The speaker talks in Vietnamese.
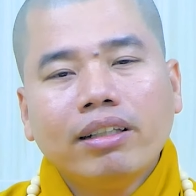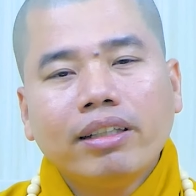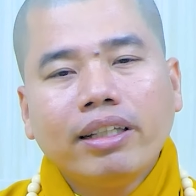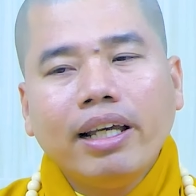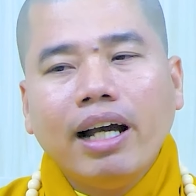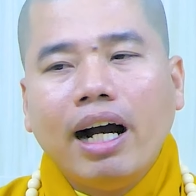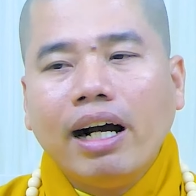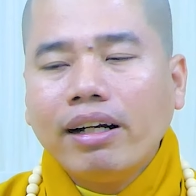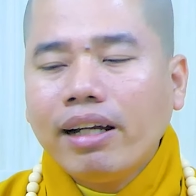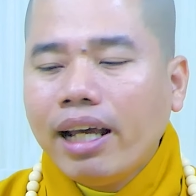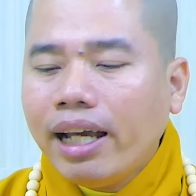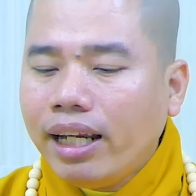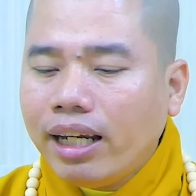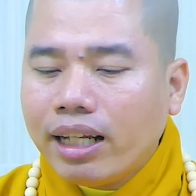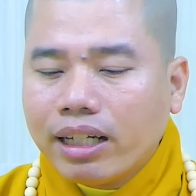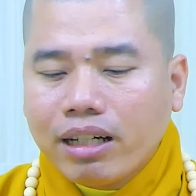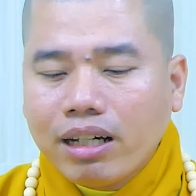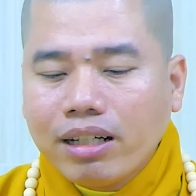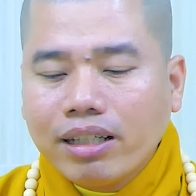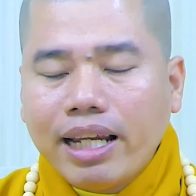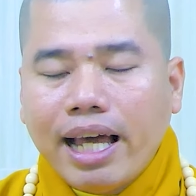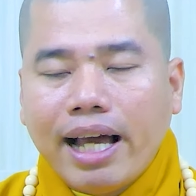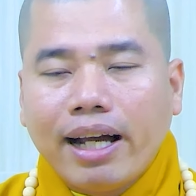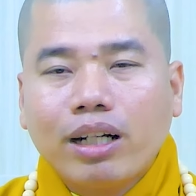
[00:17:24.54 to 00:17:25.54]
vì ở đây là
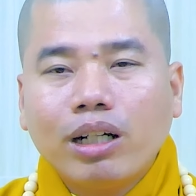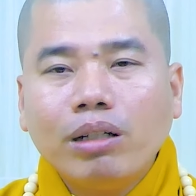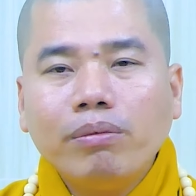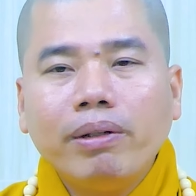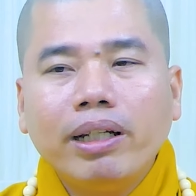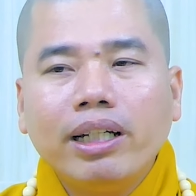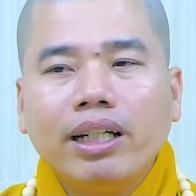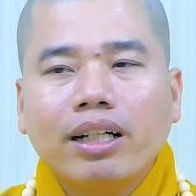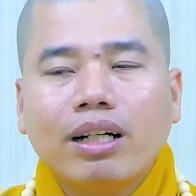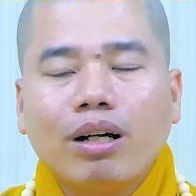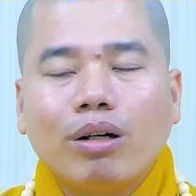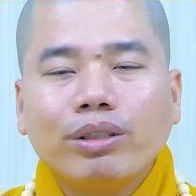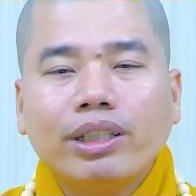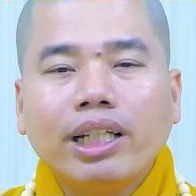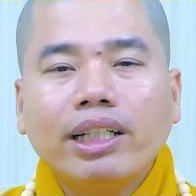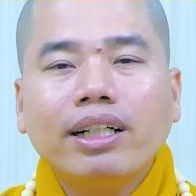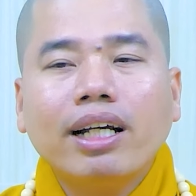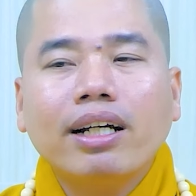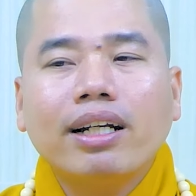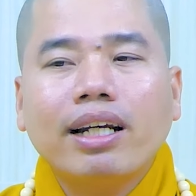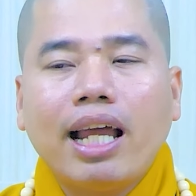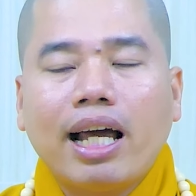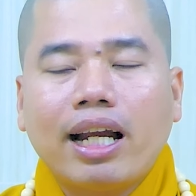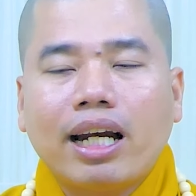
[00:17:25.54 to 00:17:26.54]
cực lạc của mình là cầu
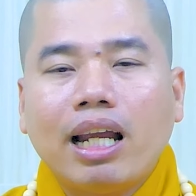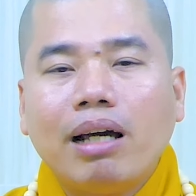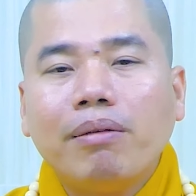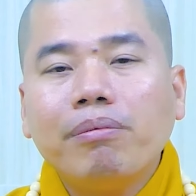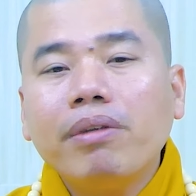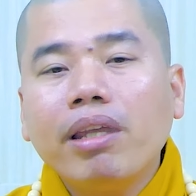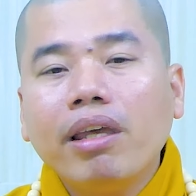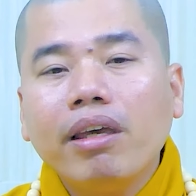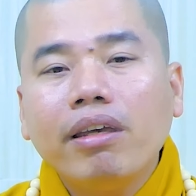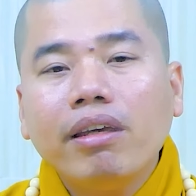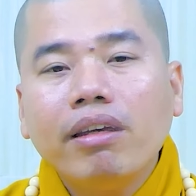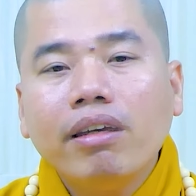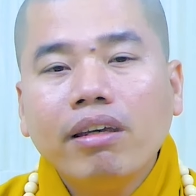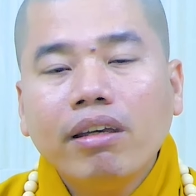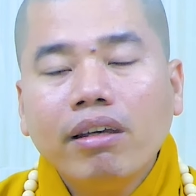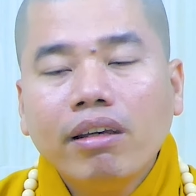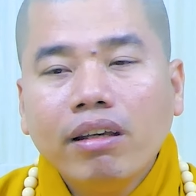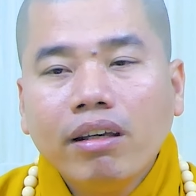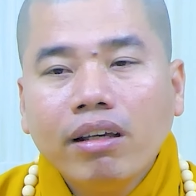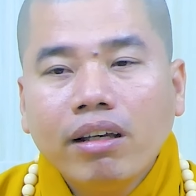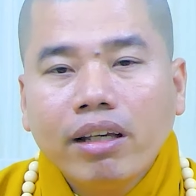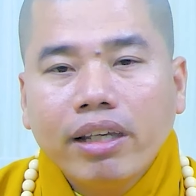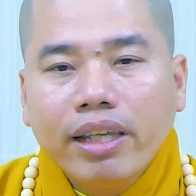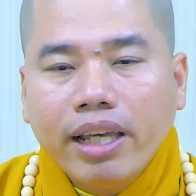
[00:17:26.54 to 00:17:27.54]
sanh cực lạc làm gì
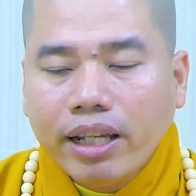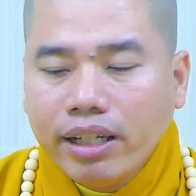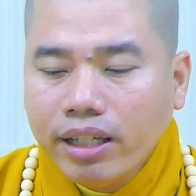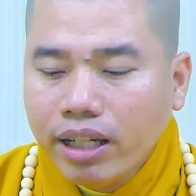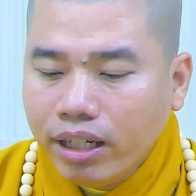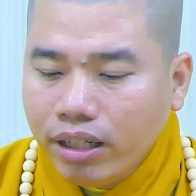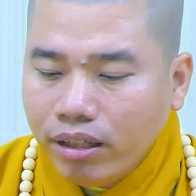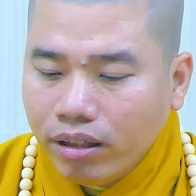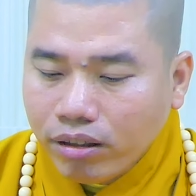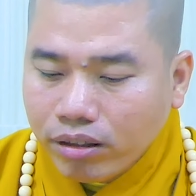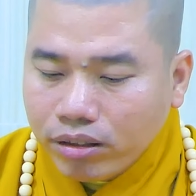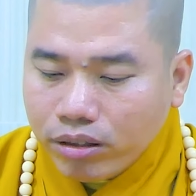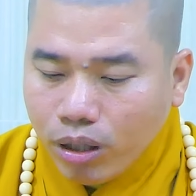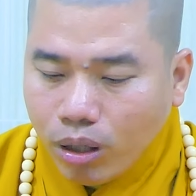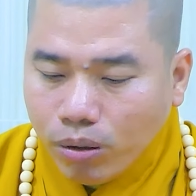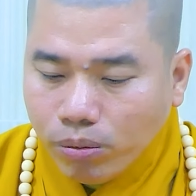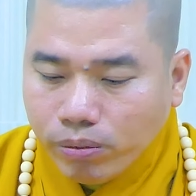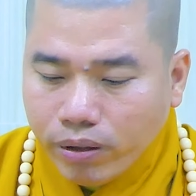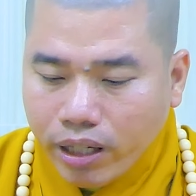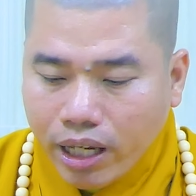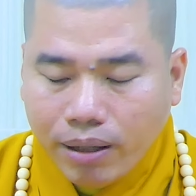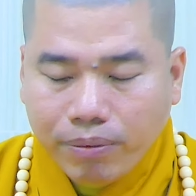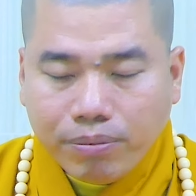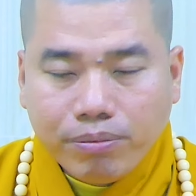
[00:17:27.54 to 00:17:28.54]
gia đình được
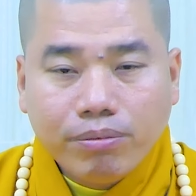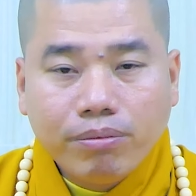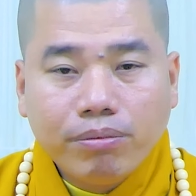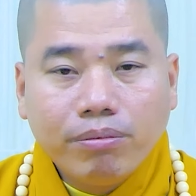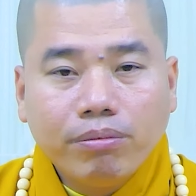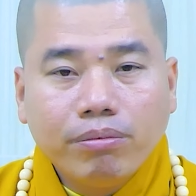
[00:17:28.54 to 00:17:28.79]
tốt đẹp